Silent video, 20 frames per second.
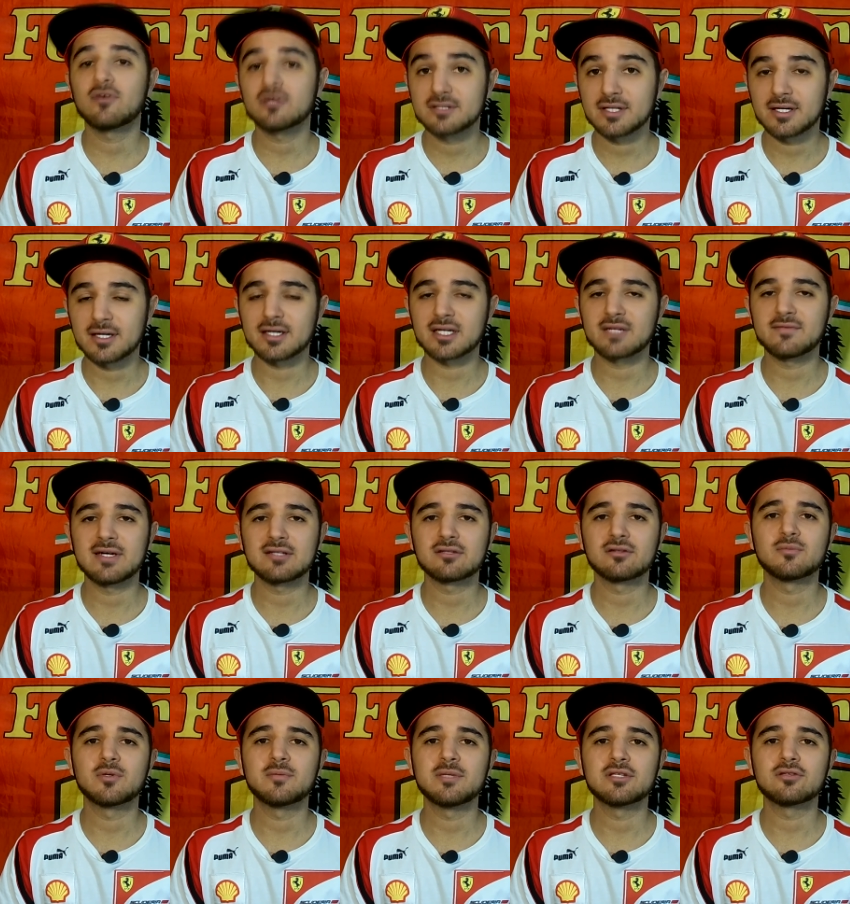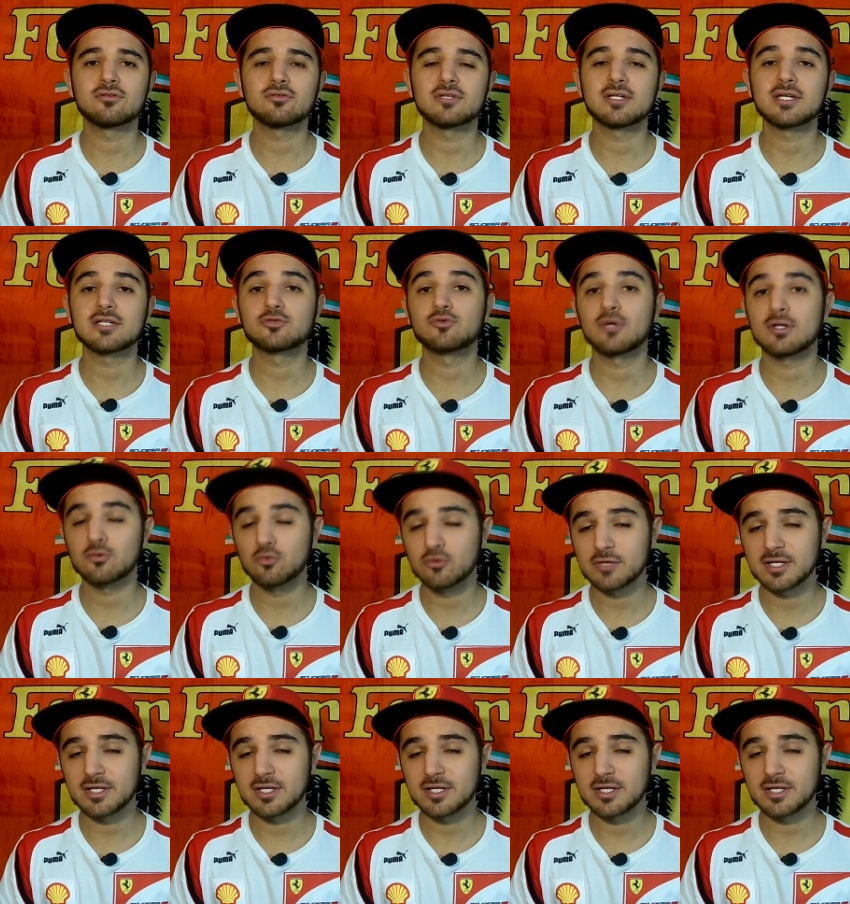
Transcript: volta arrivato il momento della sua